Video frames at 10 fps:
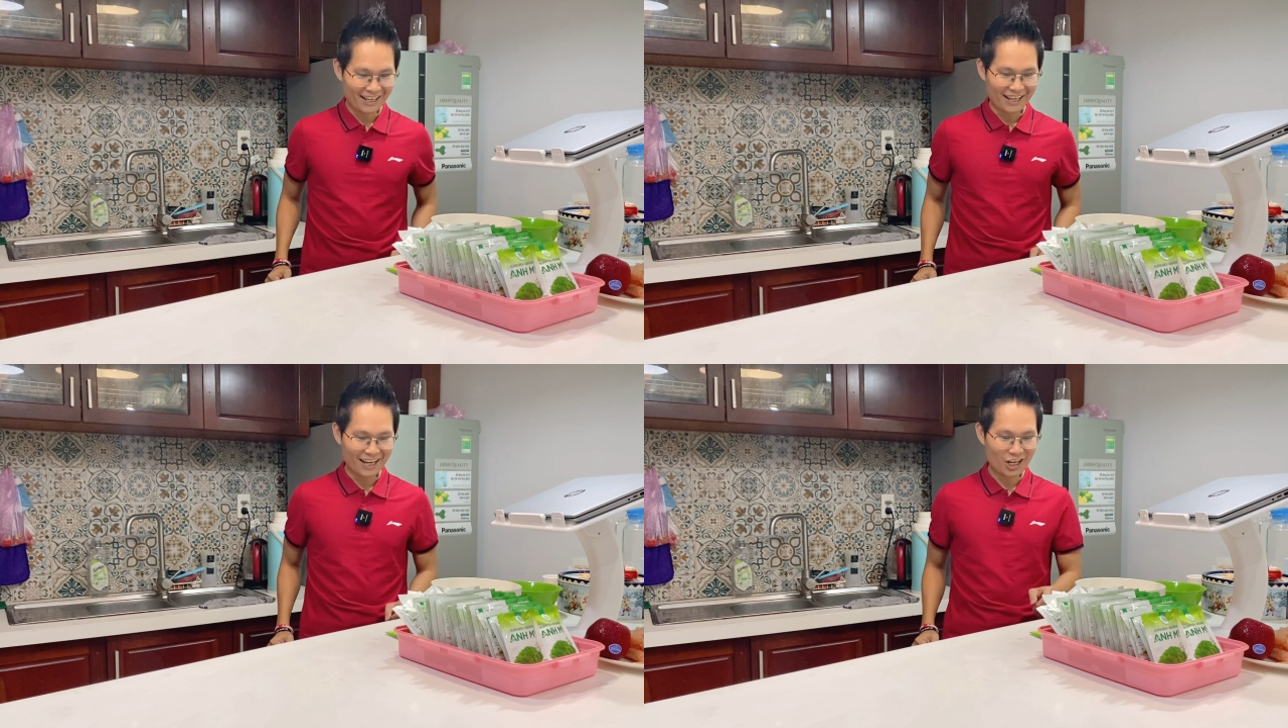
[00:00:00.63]

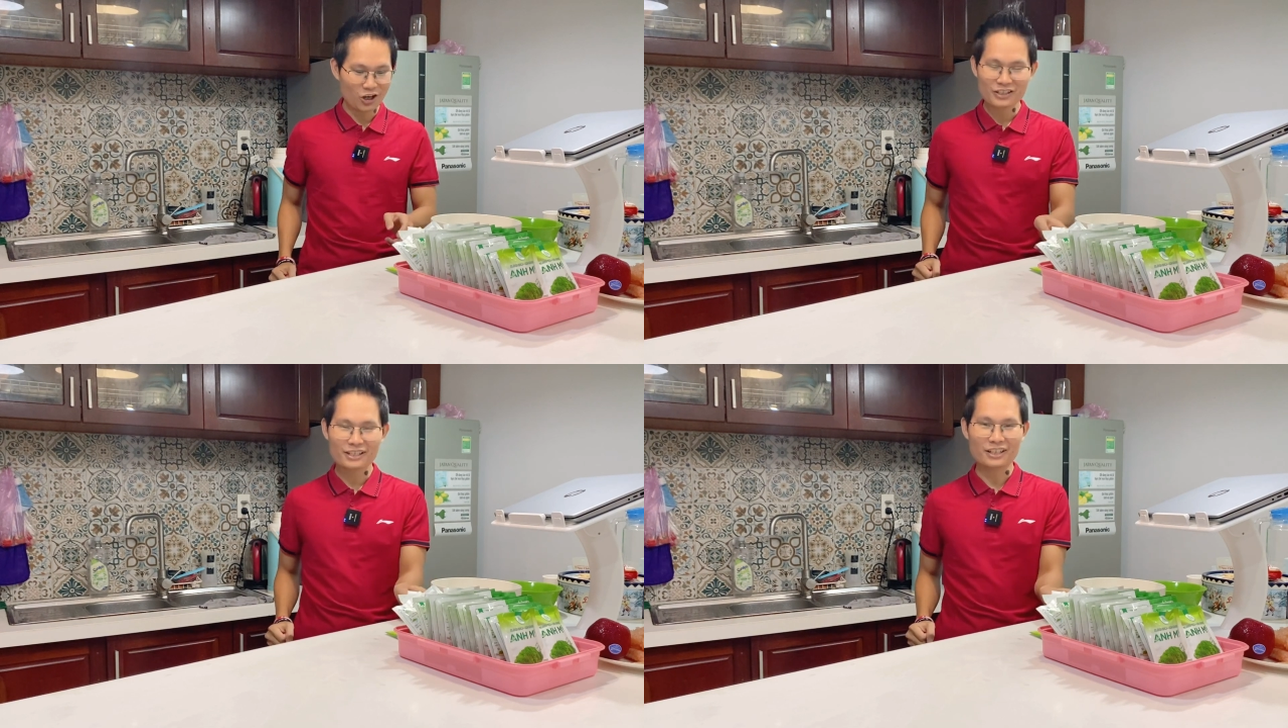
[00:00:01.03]

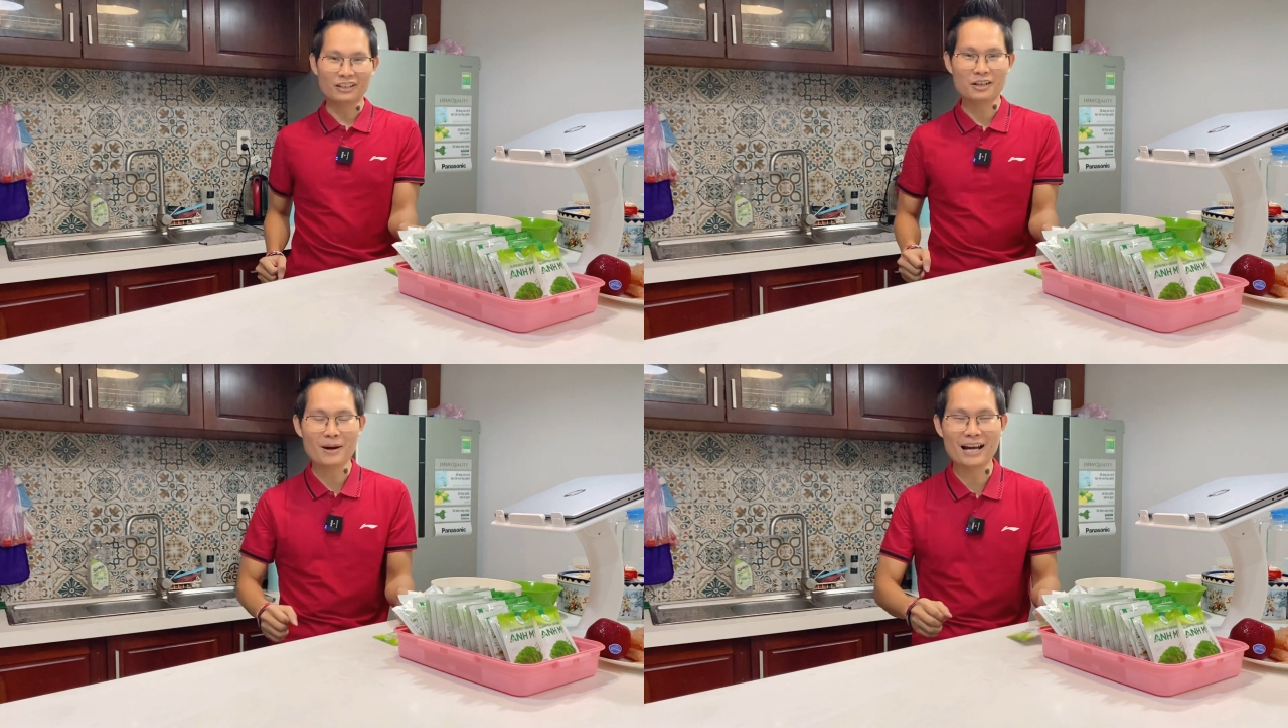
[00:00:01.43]
Hello, xin chào tất
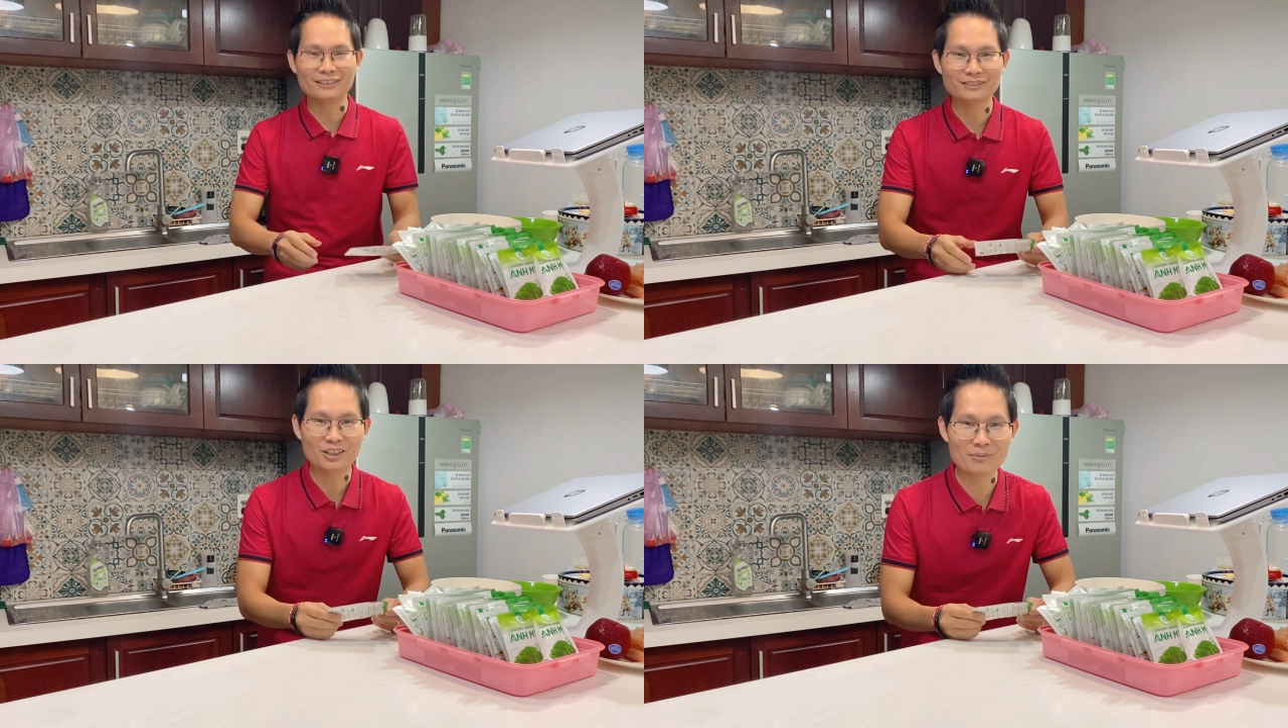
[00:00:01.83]
cả các bạn.
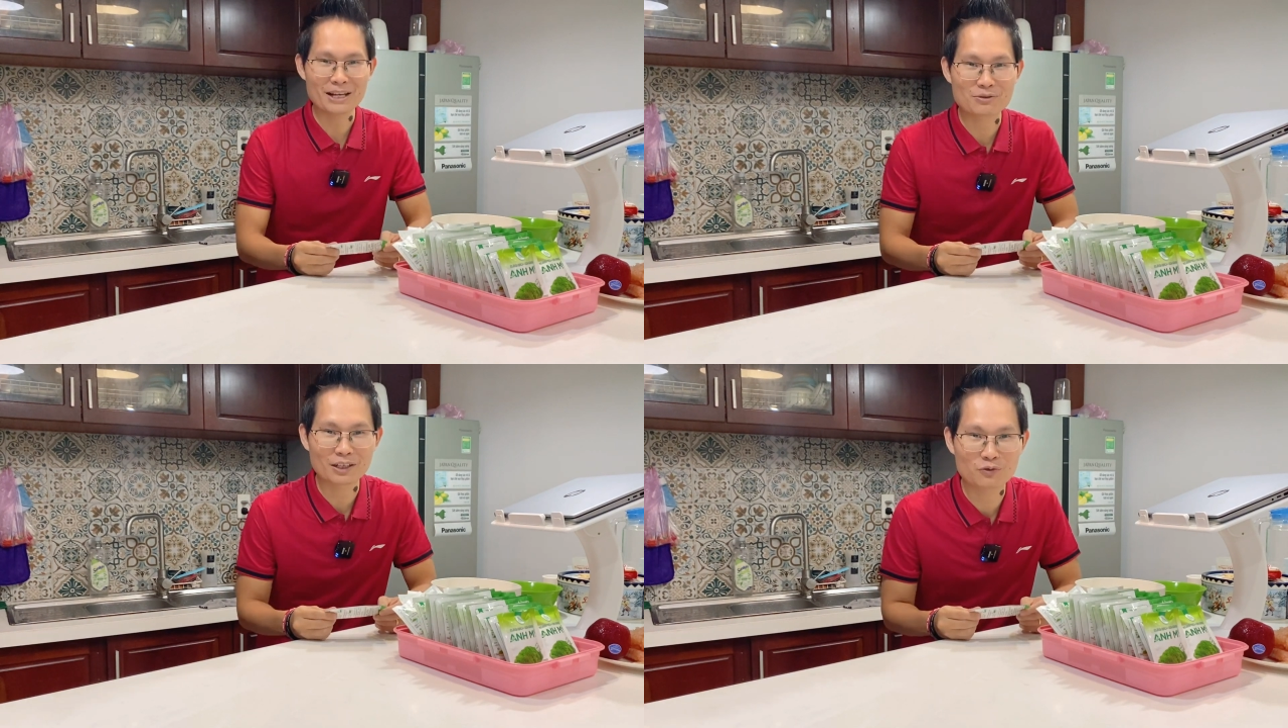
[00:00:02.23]
Hôm
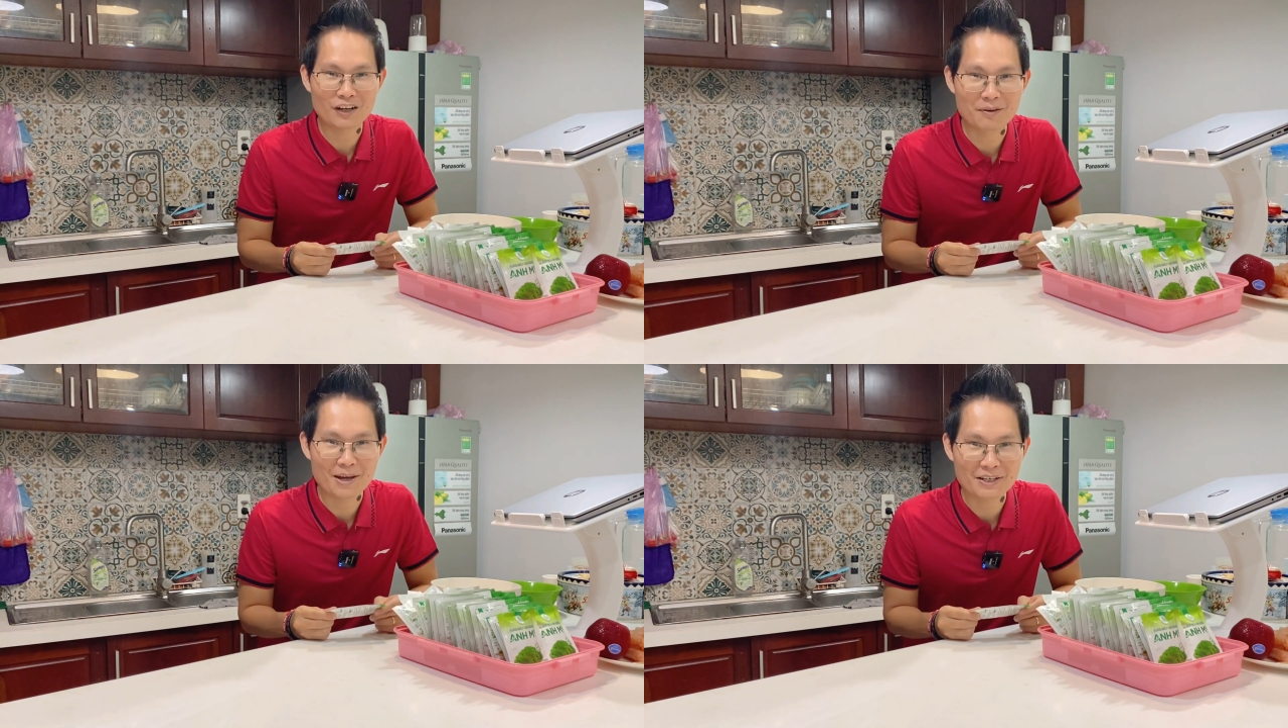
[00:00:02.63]
nay chúng ta cùng
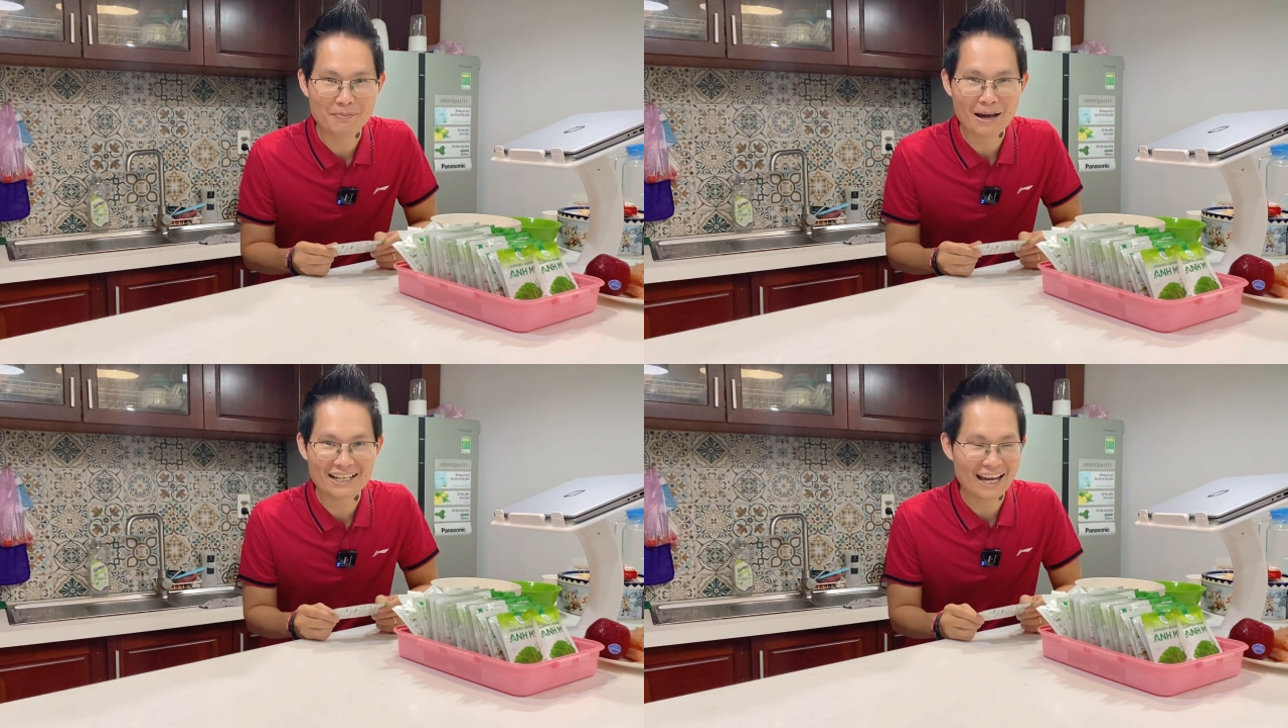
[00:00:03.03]
vào bếp với
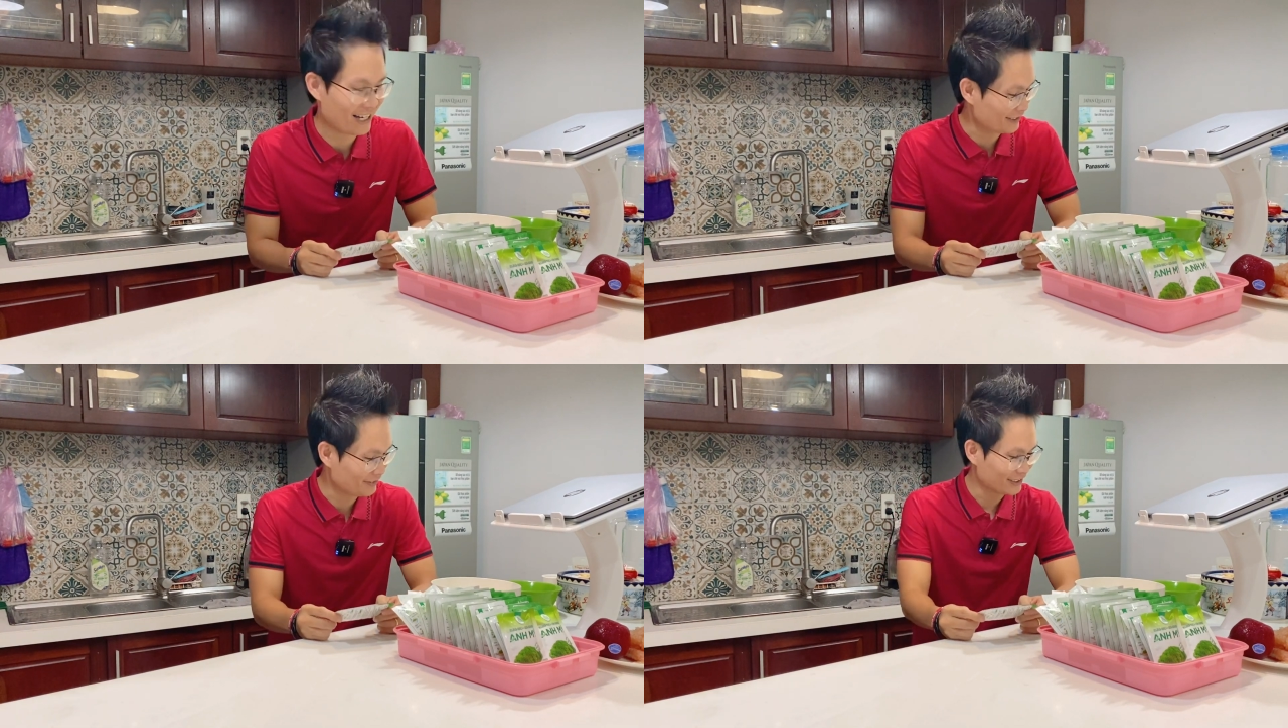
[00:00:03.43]
Kim Ba nhá.